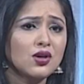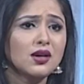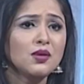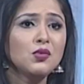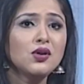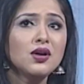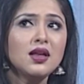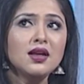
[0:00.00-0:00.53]
করে
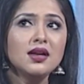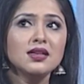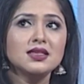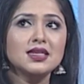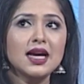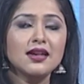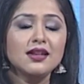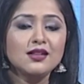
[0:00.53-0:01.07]
এবং
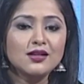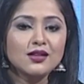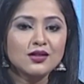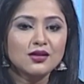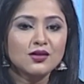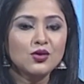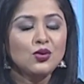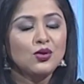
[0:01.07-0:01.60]

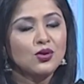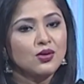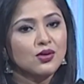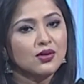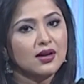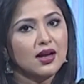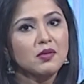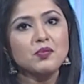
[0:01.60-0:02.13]
চ্যানেলগুলো
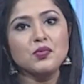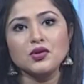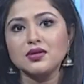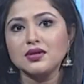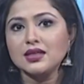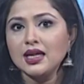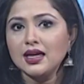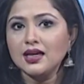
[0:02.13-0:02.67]
আমি
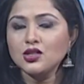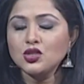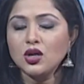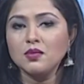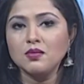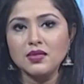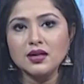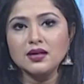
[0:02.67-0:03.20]
প্রত্যেককে
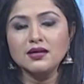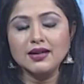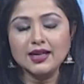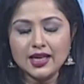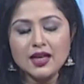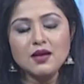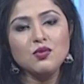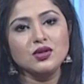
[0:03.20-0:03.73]
সম্মান
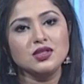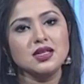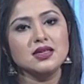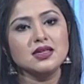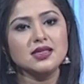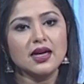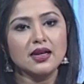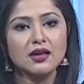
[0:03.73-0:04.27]
রেখেই বলছি
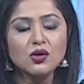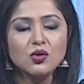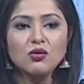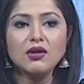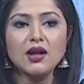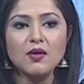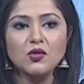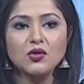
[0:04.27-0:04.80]
যে চ্যানেলগুলো
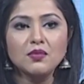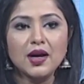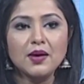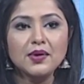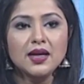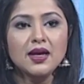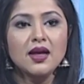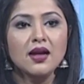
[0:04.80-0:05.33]

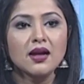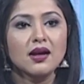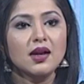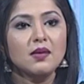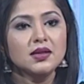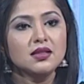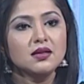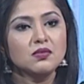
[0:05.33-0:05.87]
এমনভাবে কারণ
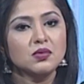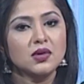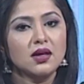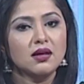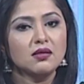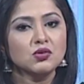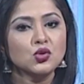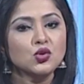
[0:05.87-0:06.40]
আমাদের
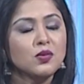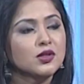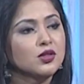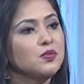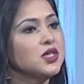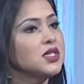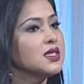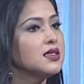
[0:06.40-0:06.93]
শুধুমাত্র
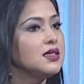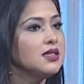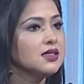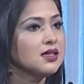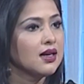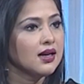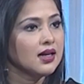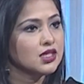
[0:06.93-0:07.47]
বিশেষ দিন
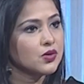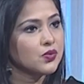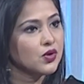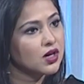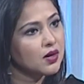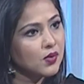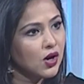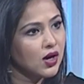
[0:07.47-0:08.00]
ছাড়া নাচের
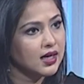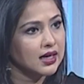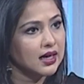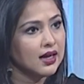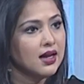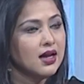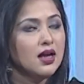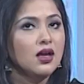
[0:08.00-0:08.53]
প্রোগ্রাম হয় না
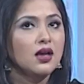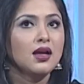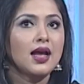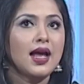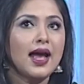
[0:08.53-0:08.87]
একদম